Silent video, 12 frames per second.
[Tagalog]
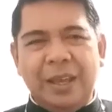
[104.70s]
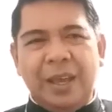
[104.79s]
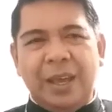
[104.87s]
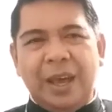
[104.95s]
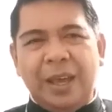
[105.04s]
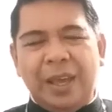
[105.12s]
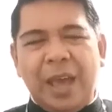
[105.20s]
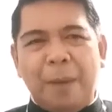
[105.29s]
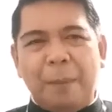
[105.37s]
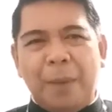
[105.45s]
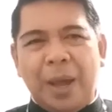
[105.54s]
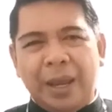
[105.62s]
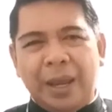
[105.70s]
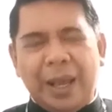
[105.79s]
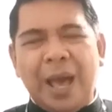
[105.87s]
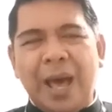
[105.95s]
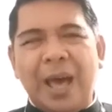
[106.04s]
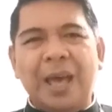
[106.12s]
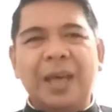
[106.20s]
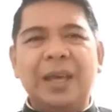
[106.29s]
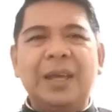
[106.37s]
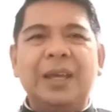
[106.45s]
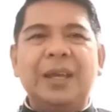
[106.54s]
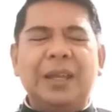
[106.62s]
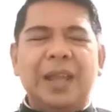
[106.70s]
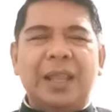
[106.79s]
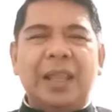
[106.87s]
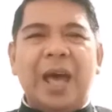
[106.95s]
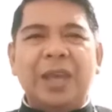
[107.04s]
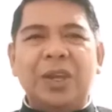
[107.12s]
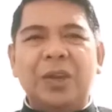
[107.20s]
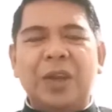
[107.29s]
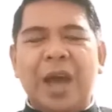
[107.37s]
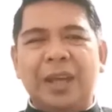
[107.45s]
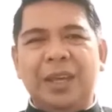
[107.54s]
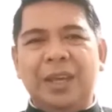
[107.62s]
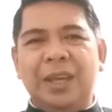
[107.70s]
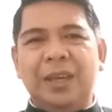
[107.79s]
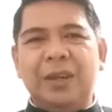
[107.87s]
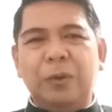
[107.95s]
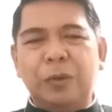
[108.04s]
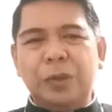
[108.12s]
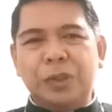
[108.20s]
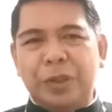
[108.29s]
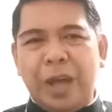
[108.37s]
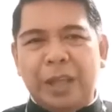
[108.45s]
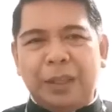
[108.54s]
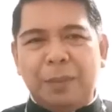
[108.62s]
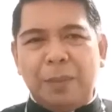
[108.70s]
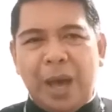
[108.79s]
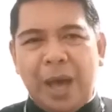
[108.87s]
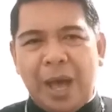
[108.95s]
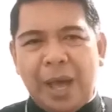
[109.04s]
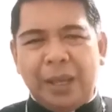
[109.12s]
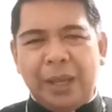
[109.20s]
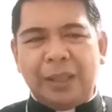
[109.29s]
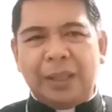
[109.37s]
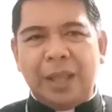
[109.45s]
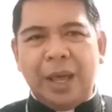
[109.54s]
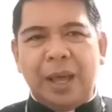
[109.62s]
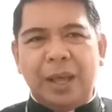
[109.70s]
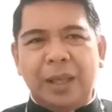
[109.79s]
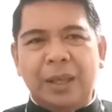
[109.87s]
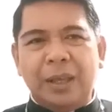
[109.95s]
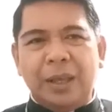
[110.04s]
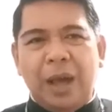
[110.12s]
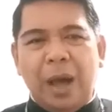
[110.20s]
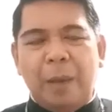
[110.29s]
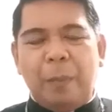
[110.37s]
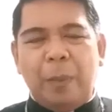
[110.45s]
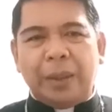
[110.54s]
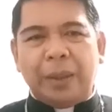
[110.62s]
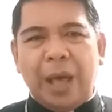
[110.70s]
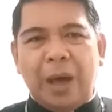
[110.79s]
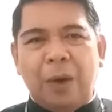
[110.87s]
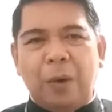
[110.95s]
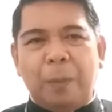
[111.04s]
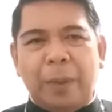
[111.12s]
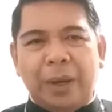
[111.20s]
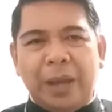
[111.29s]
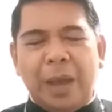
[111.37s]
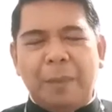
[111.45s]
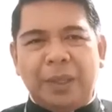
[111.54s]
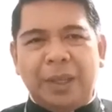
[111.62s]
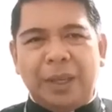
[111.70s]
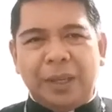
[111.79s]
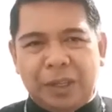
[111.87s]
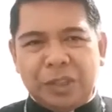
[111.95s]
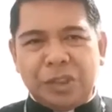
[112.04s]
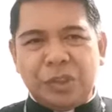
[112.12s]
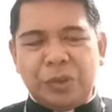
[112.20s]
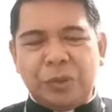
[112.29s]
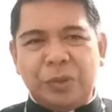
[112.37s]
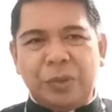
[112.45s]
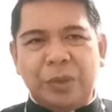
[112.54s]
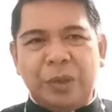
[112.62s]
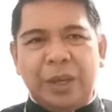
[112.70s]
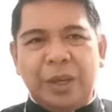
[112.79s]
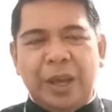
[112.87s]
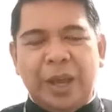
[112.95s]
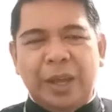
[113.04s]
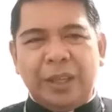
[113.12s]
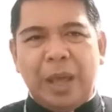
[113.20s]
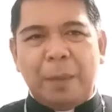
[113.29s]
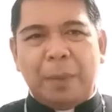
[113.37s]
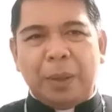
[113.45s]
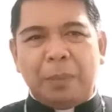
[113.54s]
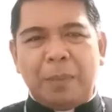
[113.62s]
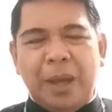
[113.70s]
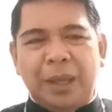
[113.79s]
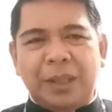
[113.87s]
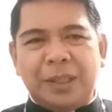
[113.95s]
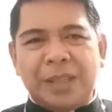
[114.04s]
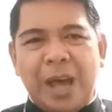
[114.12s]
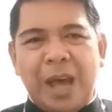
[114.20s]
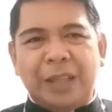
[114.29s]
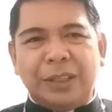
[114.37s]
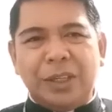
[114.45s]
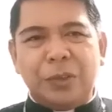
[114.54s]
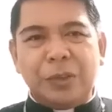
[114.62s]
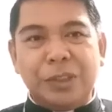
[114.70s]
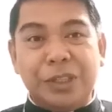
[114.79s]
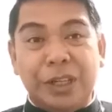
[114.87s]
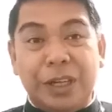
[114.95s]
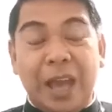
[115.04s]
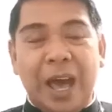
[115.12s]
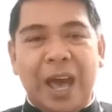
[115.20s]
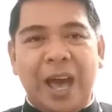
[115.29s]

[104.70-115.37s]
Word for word: Kaya mahalaga na tayo lagi kung gusto natin makaakit ng kapwa-tao paglapit kay Kristo ay dapat makita sa atin yung sigla,